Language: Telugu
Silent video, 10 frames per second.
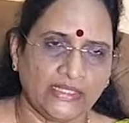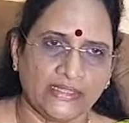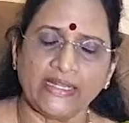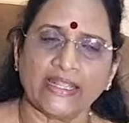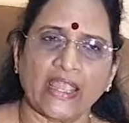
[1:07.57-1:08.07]

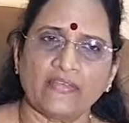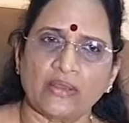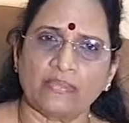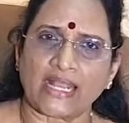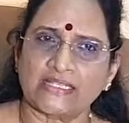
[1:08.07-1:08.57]
దీన్ని
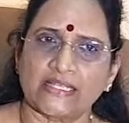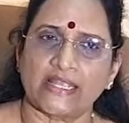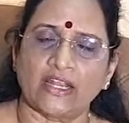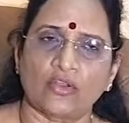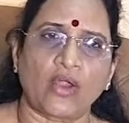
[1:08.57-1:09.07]
కేవలం
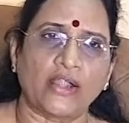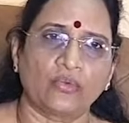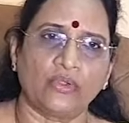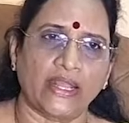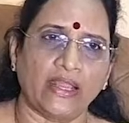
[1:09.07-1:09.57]
రాజకీయాలకు
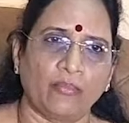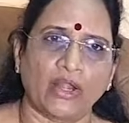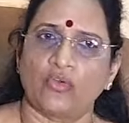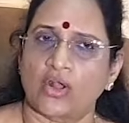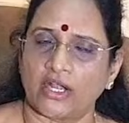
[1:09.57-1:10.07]
వాడుకుంటే
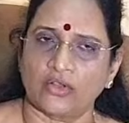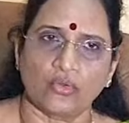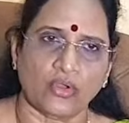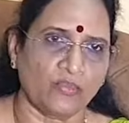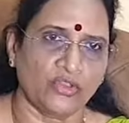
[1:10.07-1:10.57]
మనం ఒక్క అడుగు
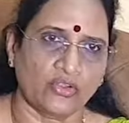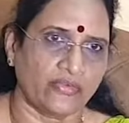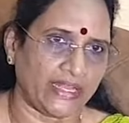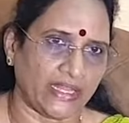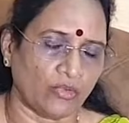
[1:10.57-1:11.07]
కూడా ముందుకు
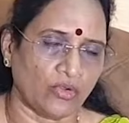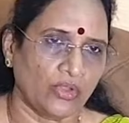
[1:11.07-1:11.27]
వేయలేము